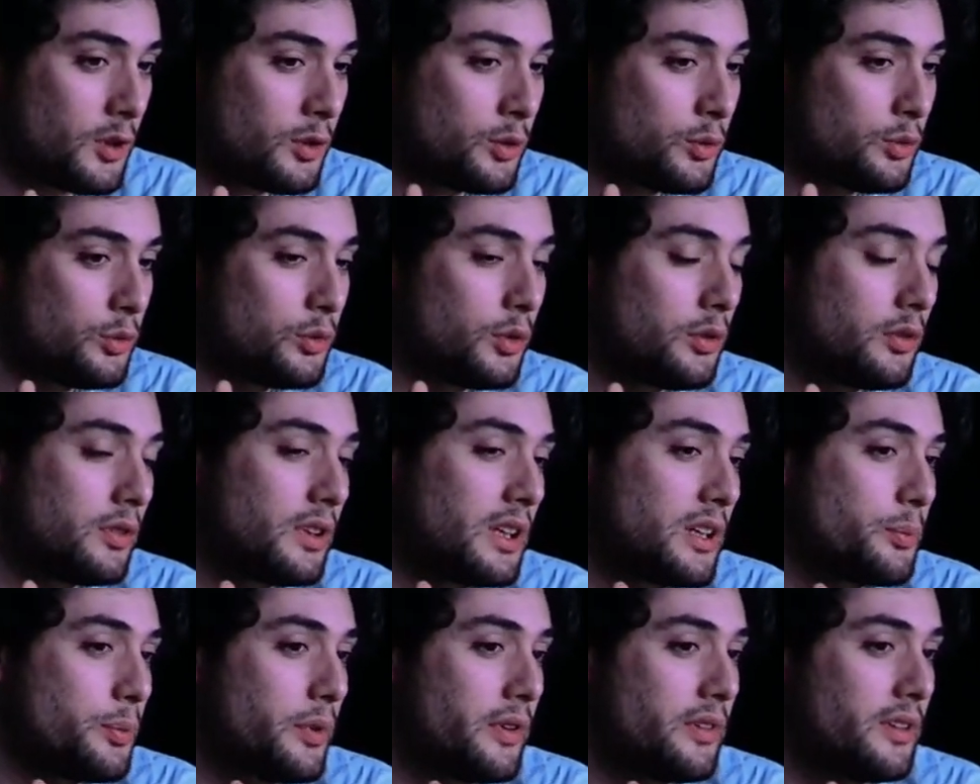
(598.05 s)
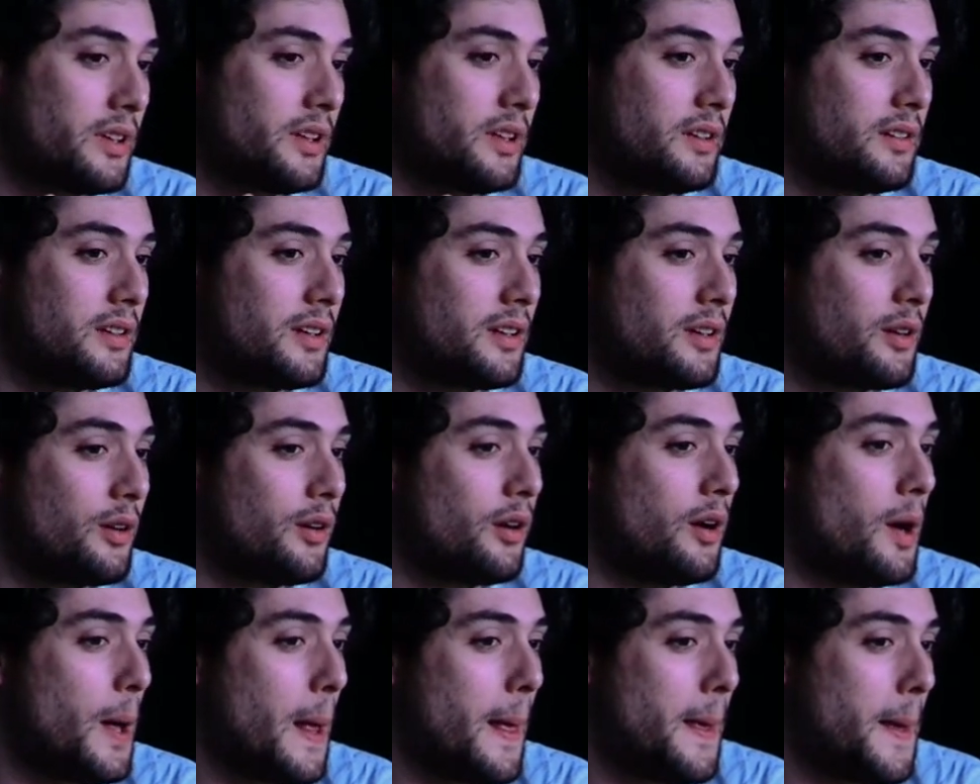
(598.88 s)
tout au long de l'exposé. C'est qu'une
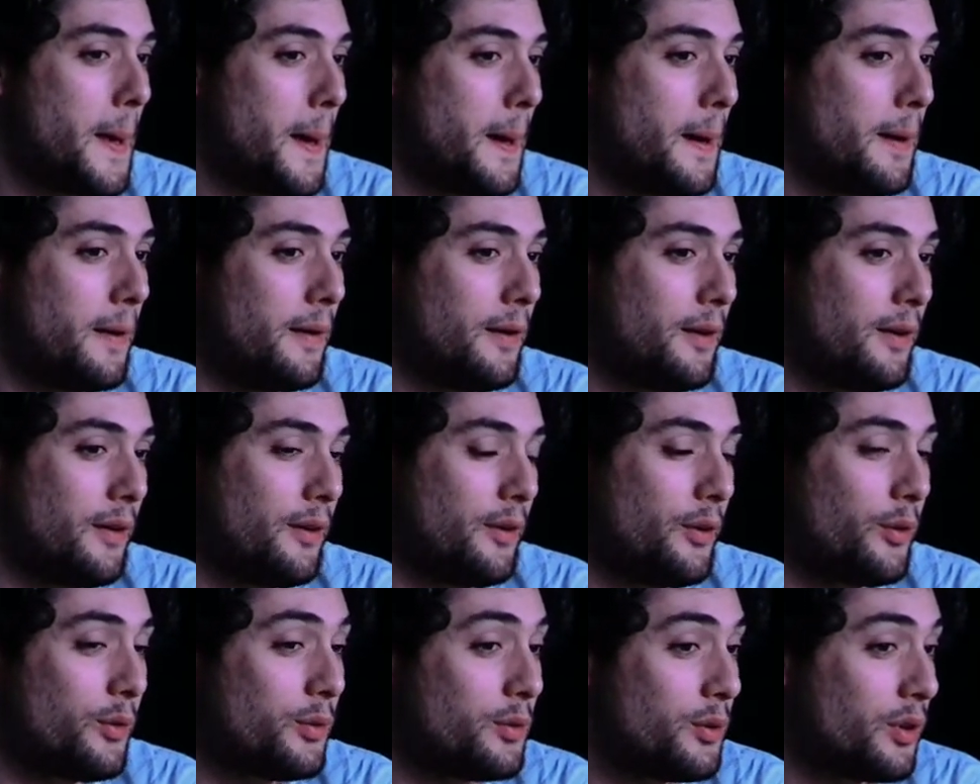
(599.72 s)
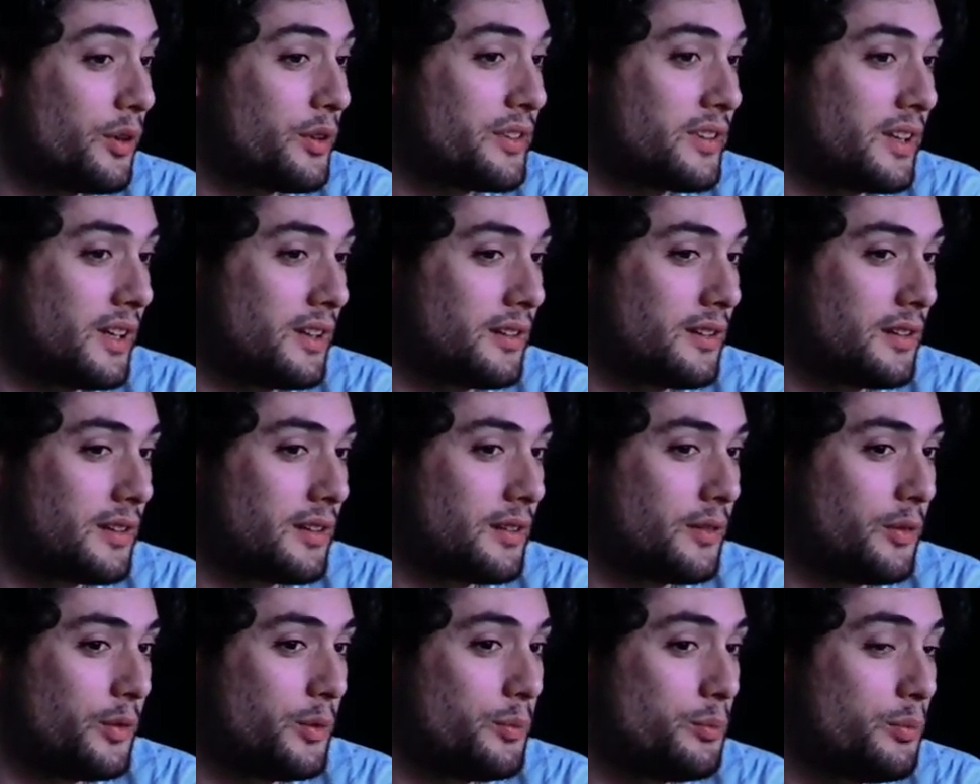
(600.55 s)
euh, recette,
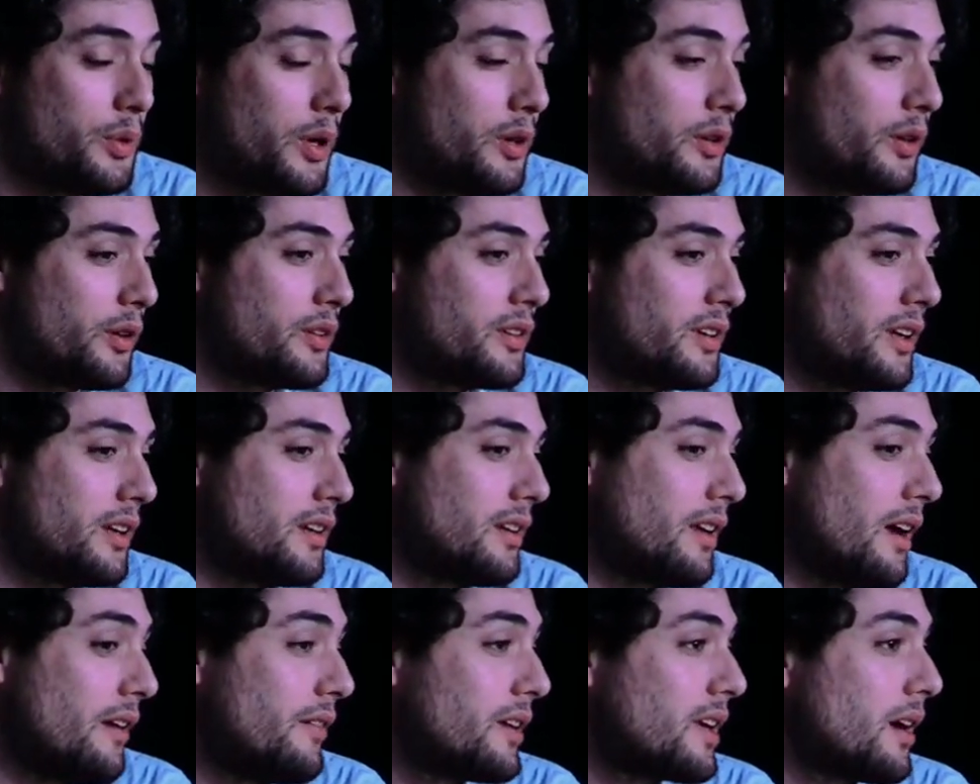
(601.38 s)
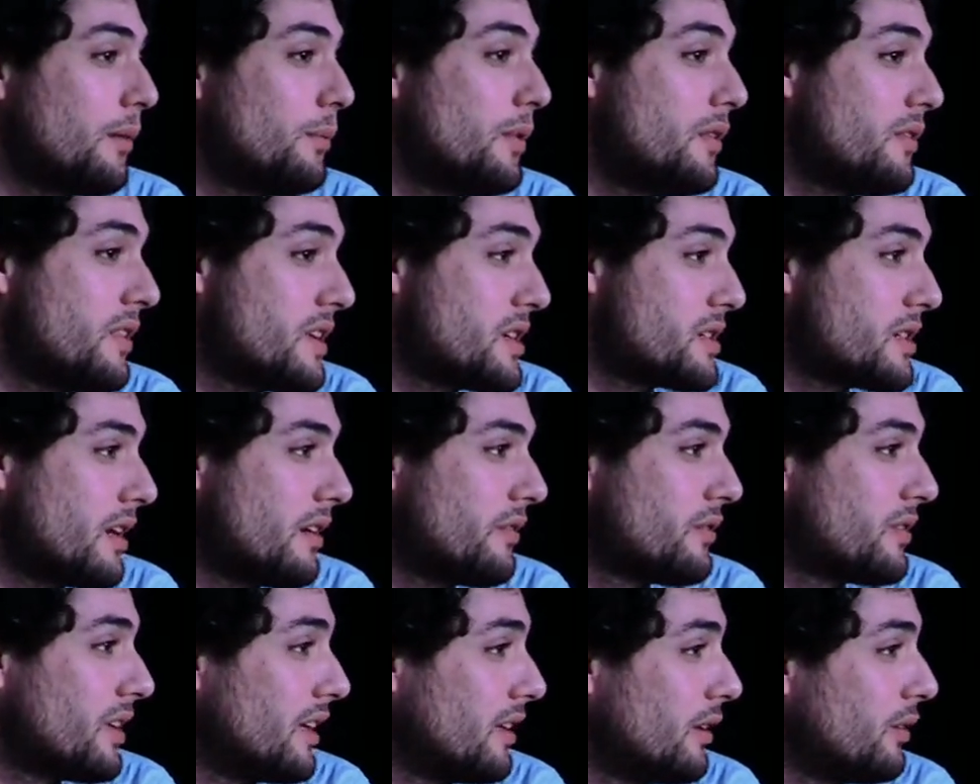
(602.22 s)
une bonne recette avec un mauvais
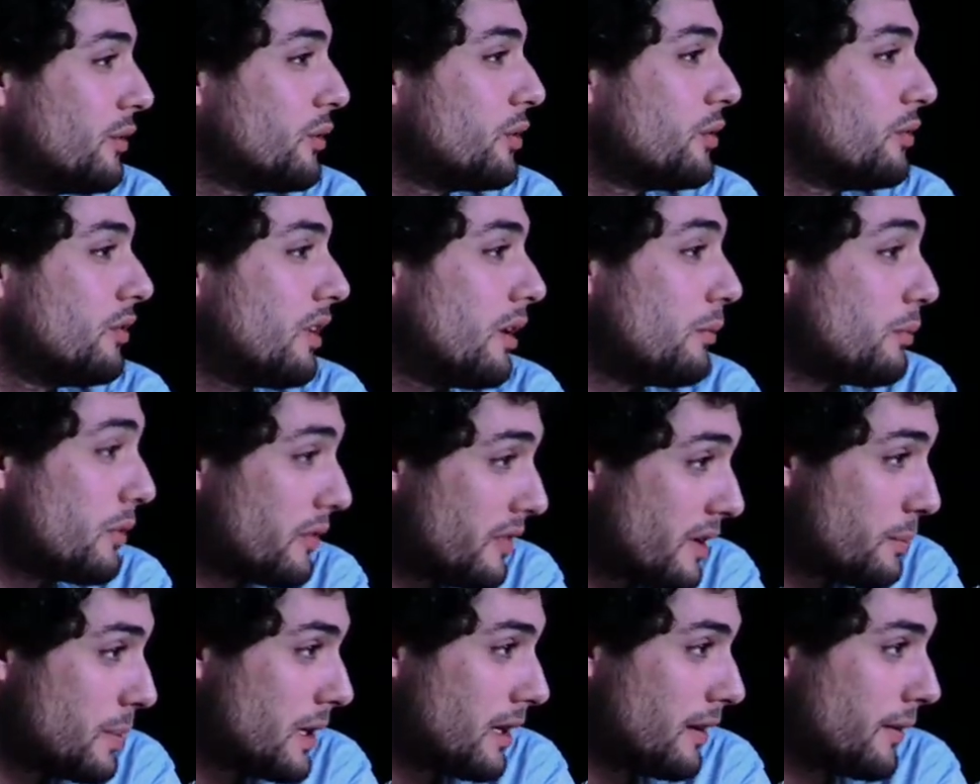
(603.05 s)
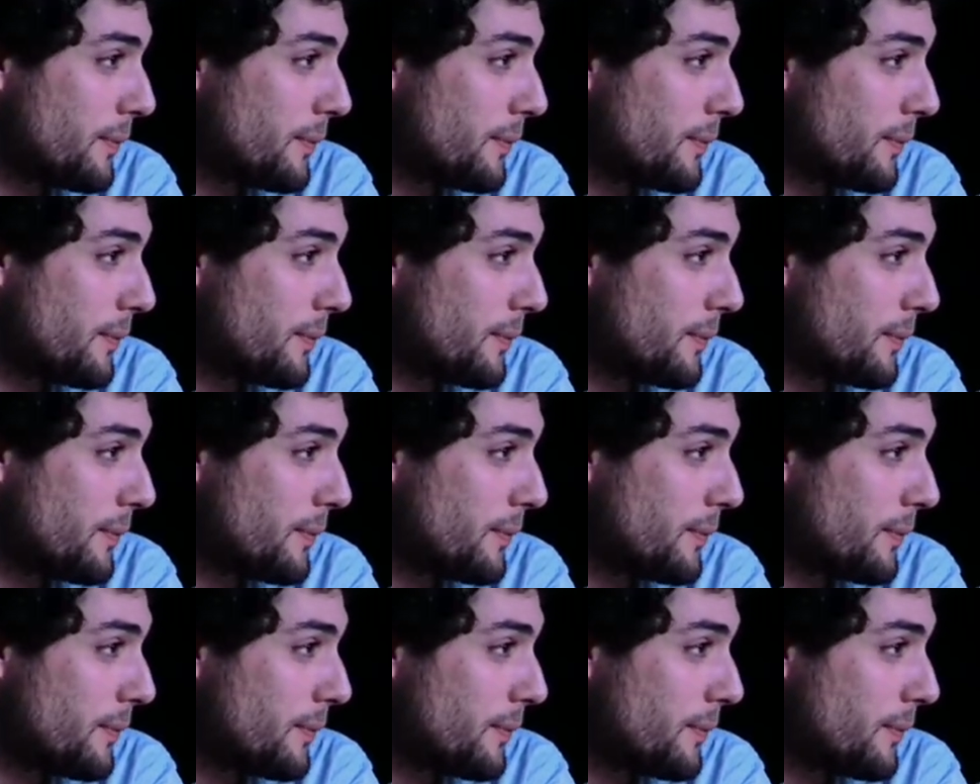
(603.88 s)
chef, ça donne souvent un mauvais plat.